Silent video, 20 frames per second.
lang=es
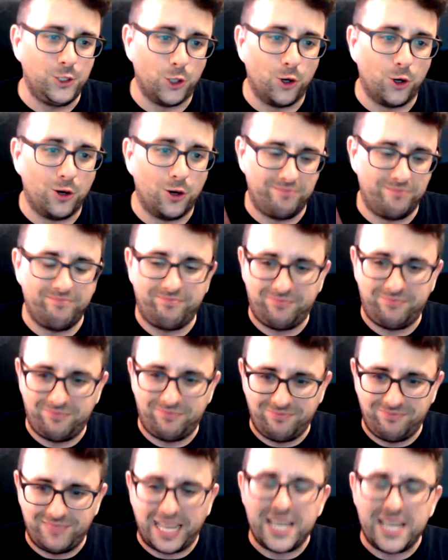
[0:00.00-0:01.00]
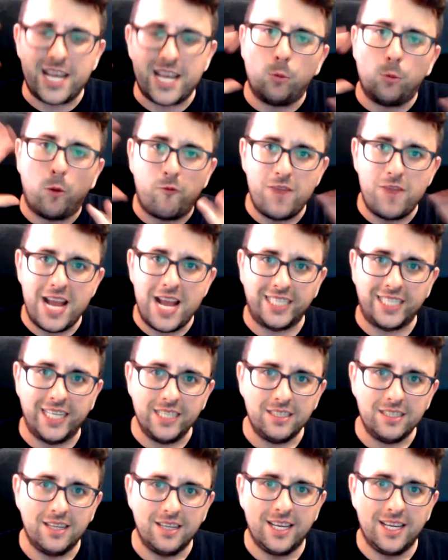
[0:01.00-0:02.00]
yo tenía como
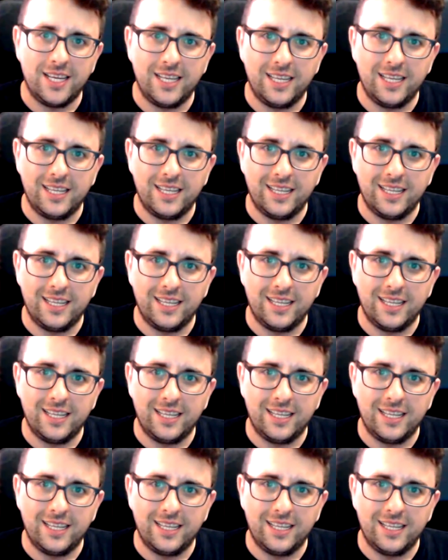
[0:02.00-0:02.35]
flashes